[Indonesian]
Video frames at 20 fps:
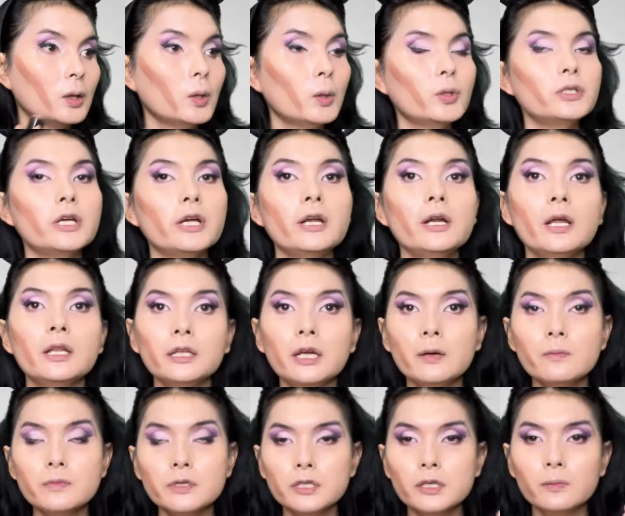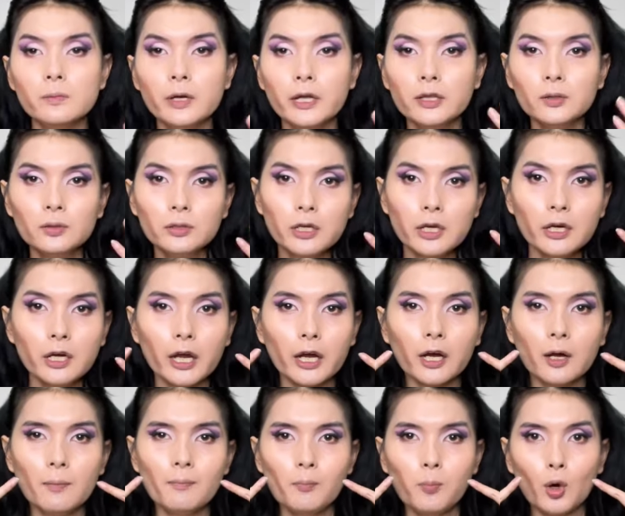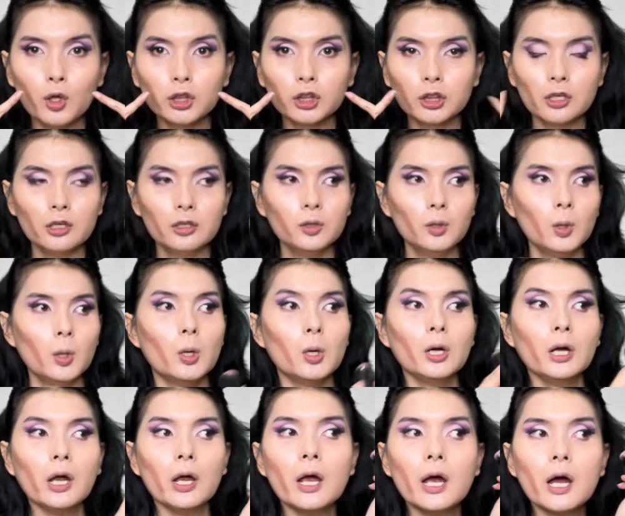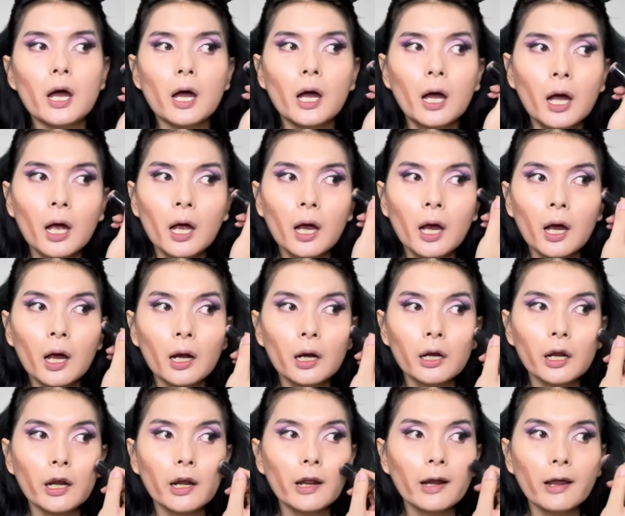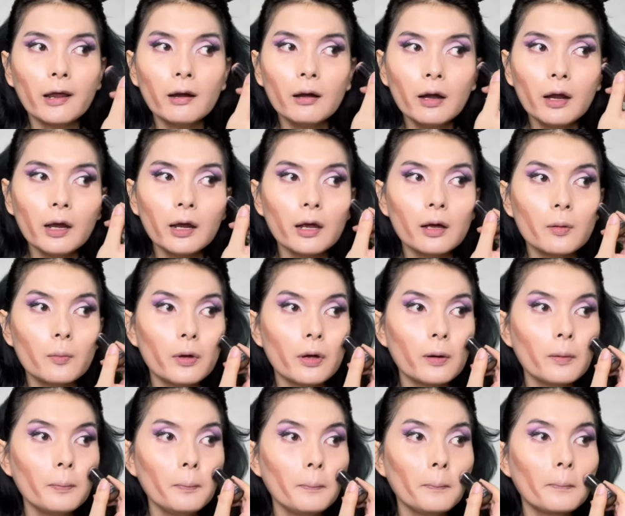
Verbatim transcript: Tuh, jadi nanti habis di blend tuh dia kayak kempot gitu loh, kayak nenek-nenek ya, Beb.